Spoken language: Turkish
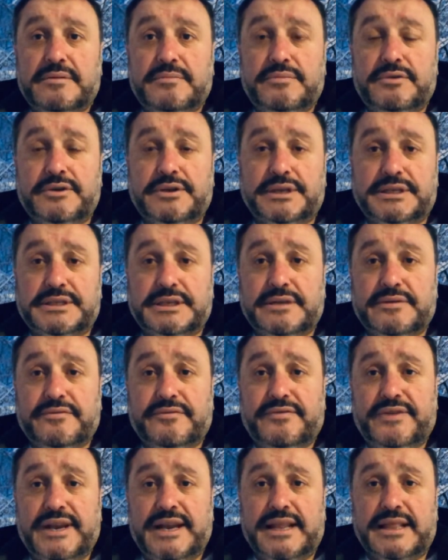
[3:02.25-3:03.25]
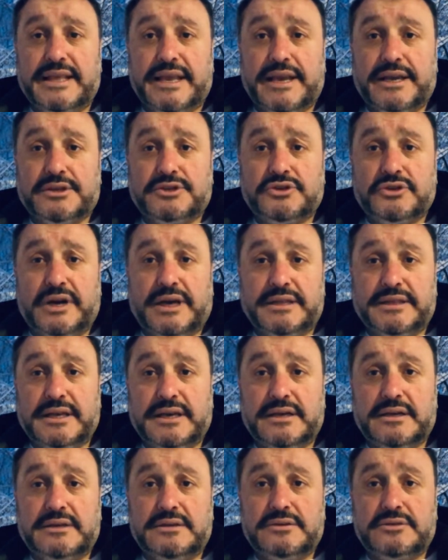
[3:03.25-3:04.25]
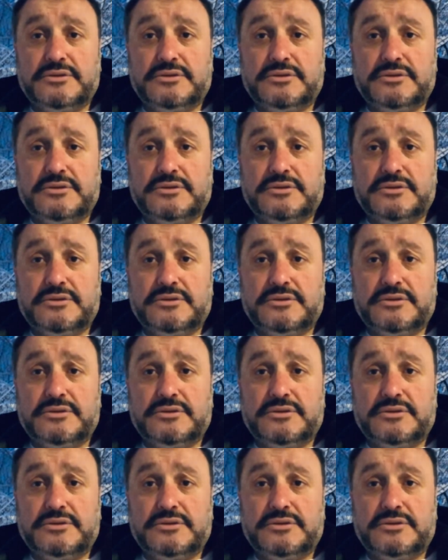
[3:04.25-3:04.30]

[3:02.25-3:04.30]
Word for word: Bunun için Finlandiya'ya şu anda